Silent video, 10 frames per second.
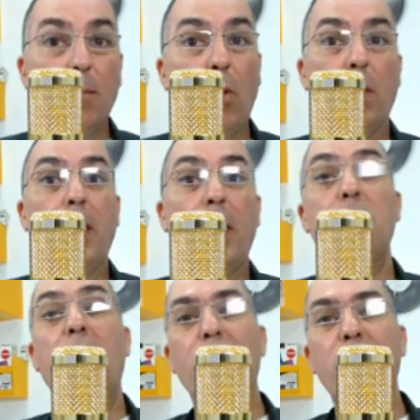Bom, eu
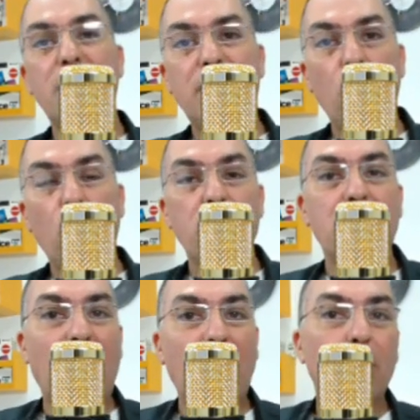espero que vocês tenham
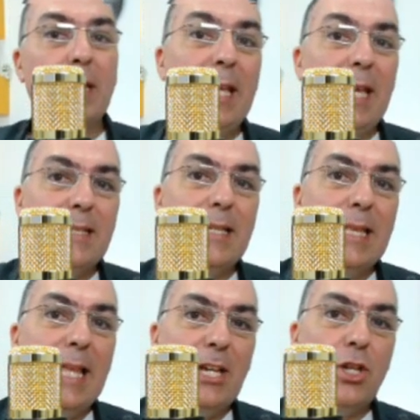gostado desse
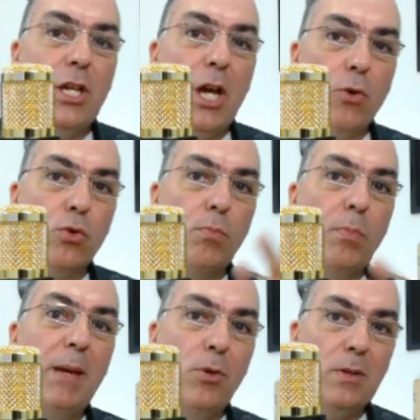teste de áudio do
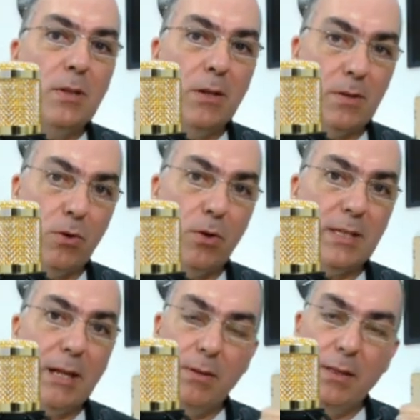BM800. Se
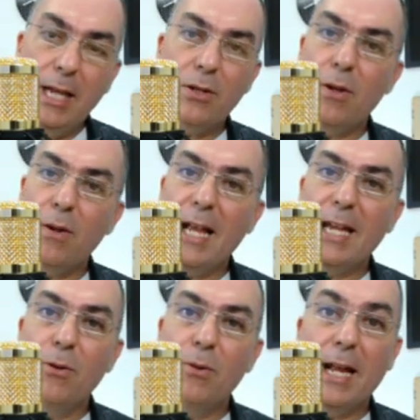gostaram, deixe seu like
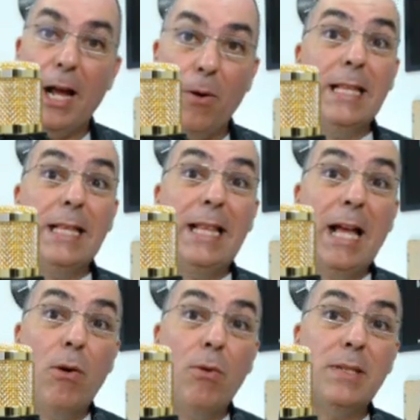aí no canal.
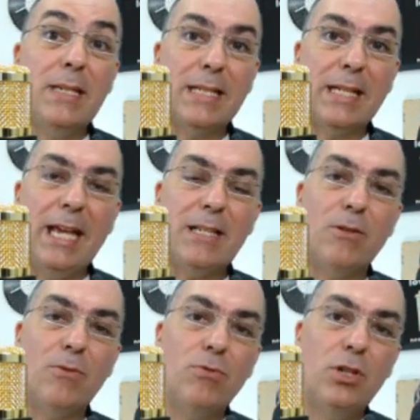Não se
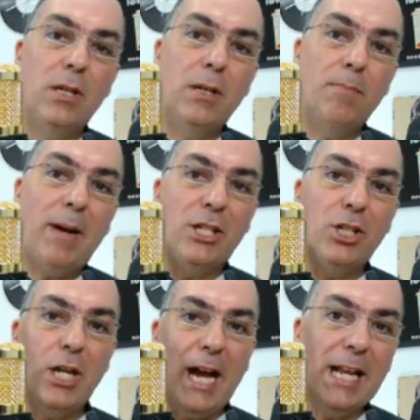esqueçam de
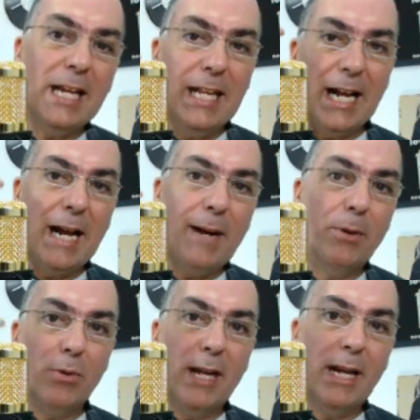baixar aqui na capa
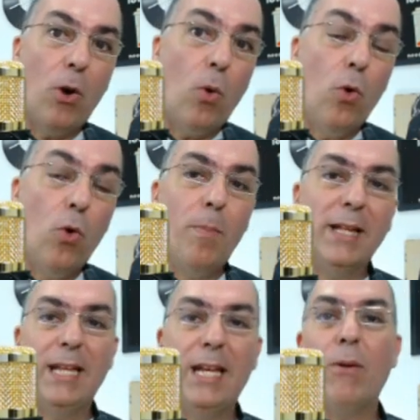do canal o
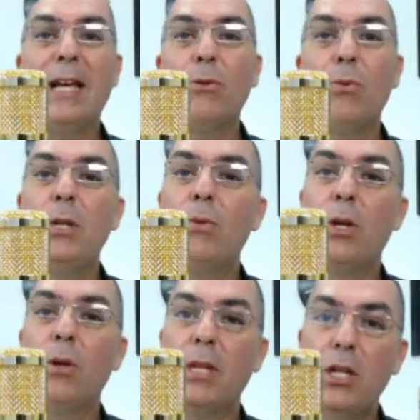material gratuito que
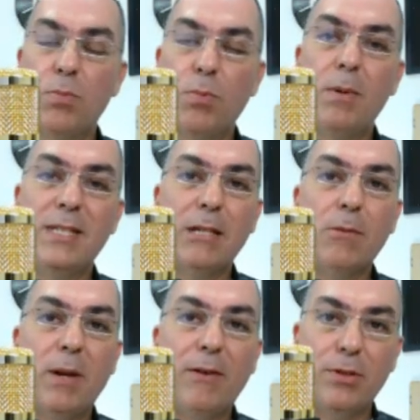eu tenho disponibilizado
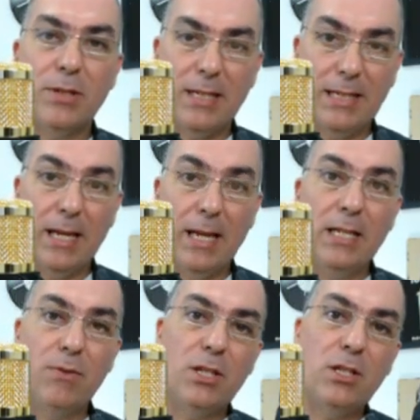para vocês. Se
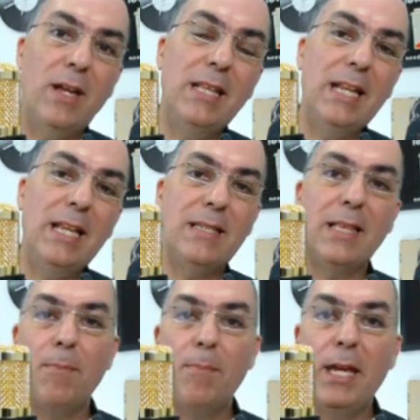vocês tiverem interesse
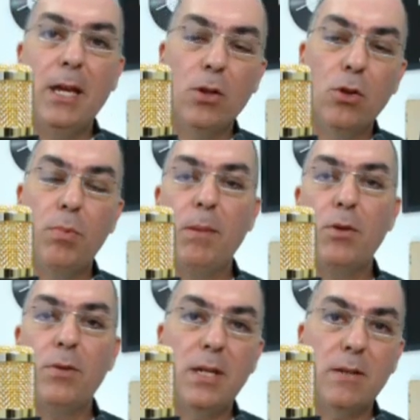também no
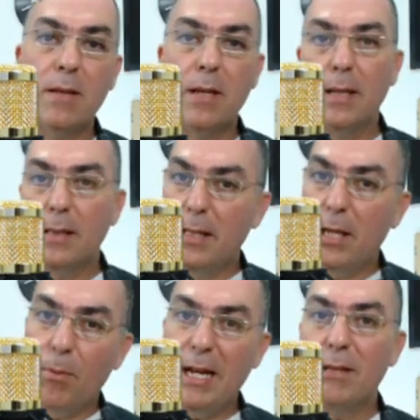BM800, dê
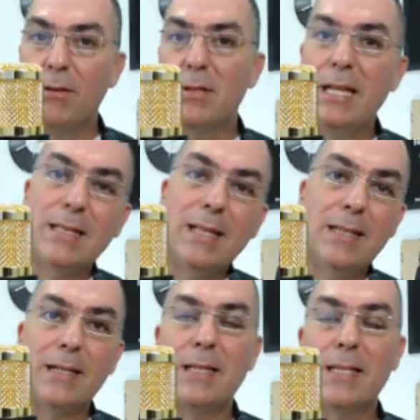uma olhada nos links da
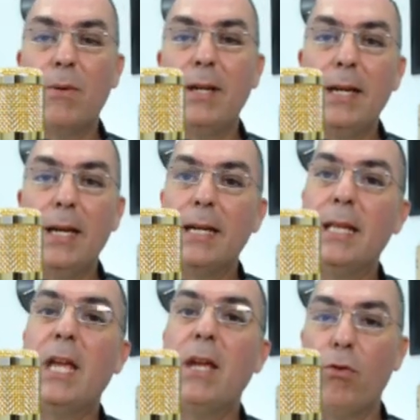descrição aí que
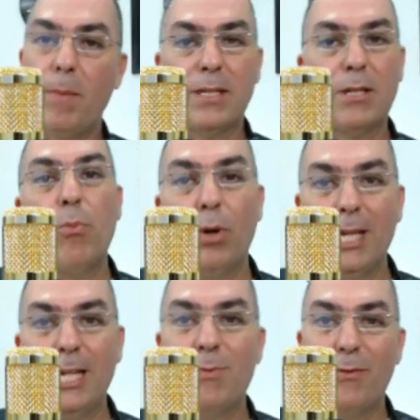tem informação
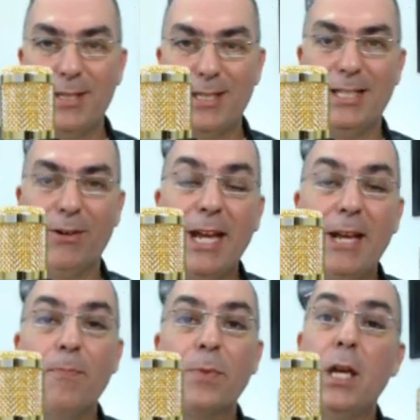importante para vocês, tá ok?
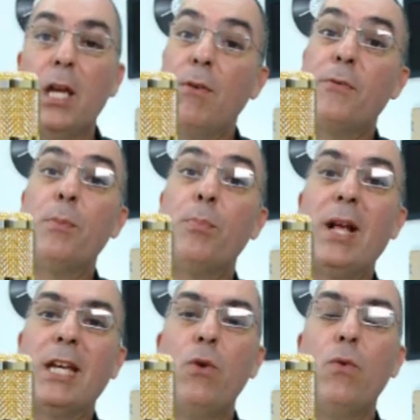Eu vou ficando por
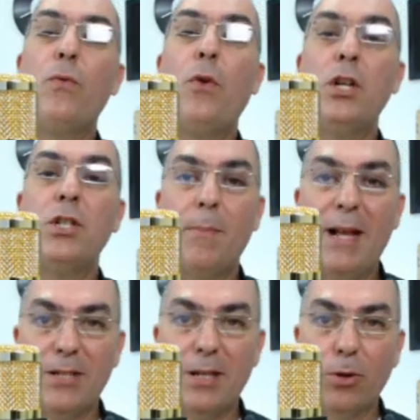aqui, um forte
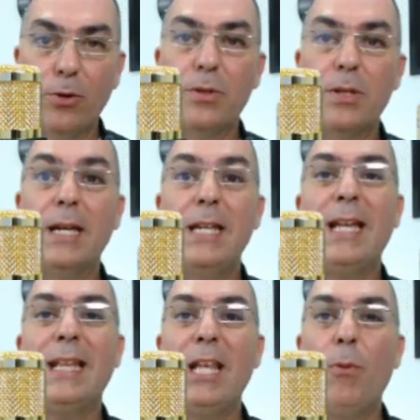abraço a todos e
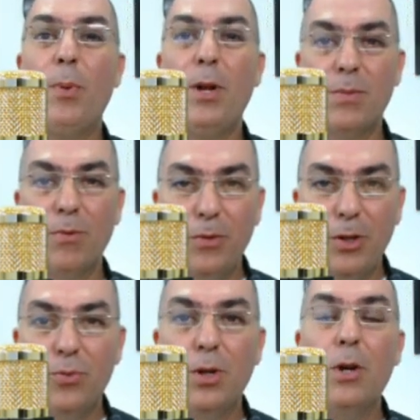até o próximo vídeo.